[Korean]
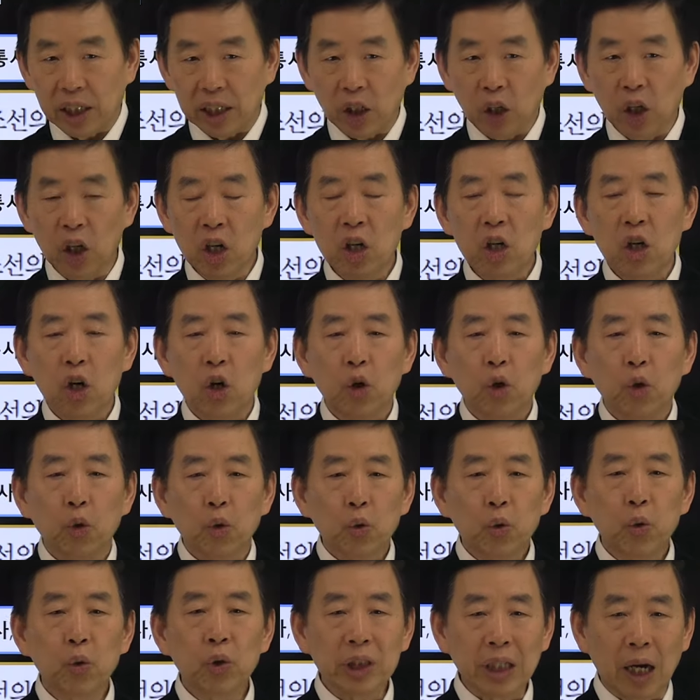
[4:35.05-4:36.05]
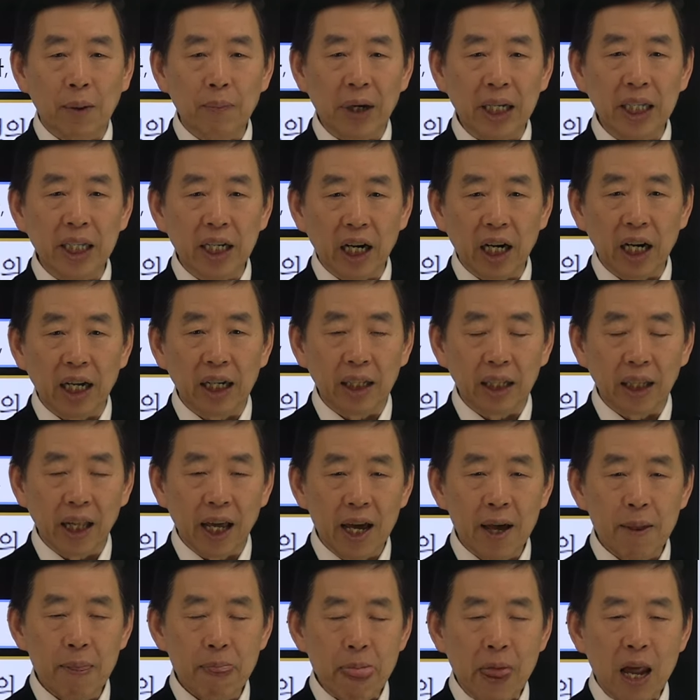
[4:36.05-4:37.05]
이걸 후사만이라고
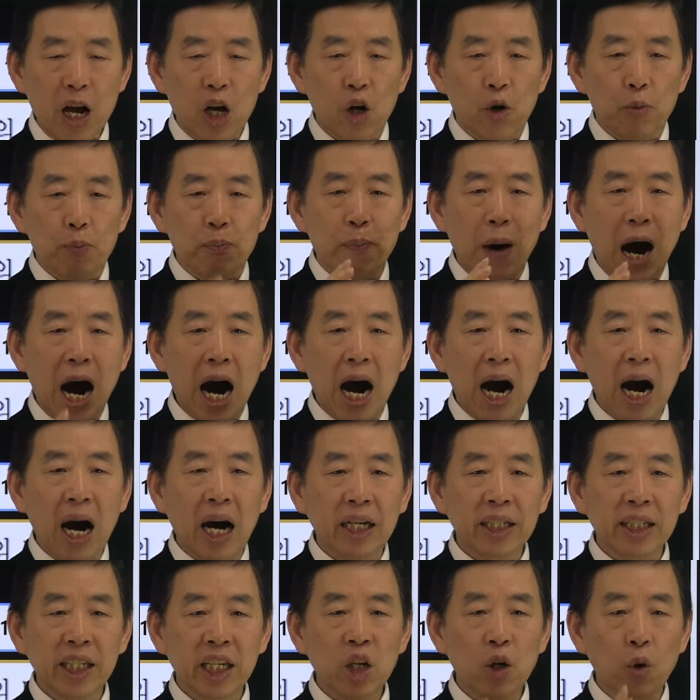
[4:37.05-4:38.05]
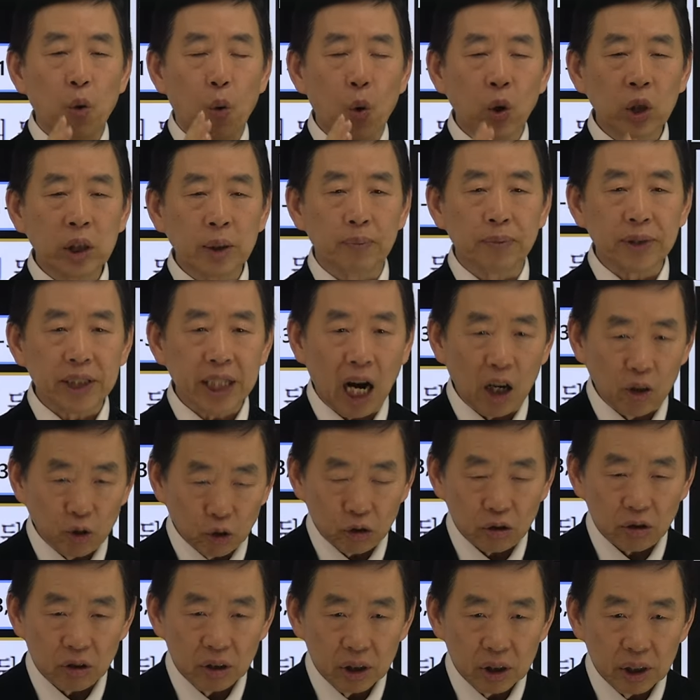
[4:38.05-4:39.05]
하는데 마한이
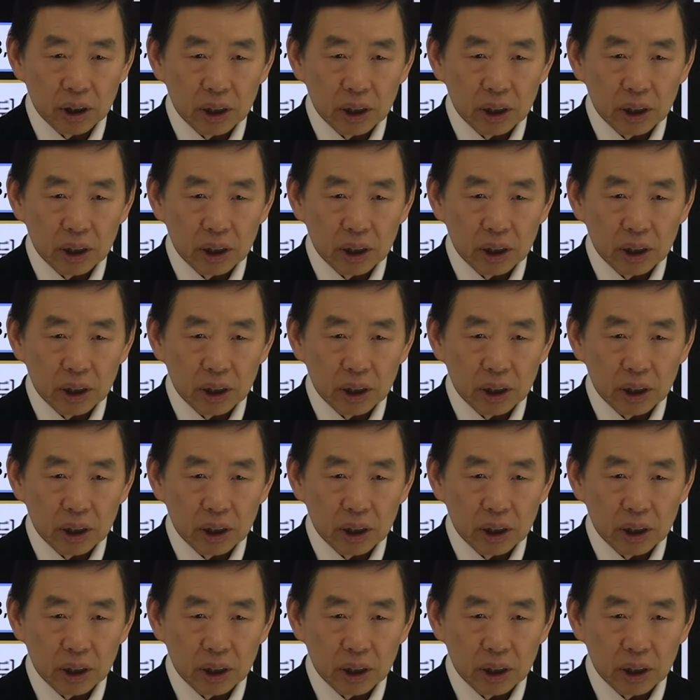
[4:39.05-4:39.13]
54국,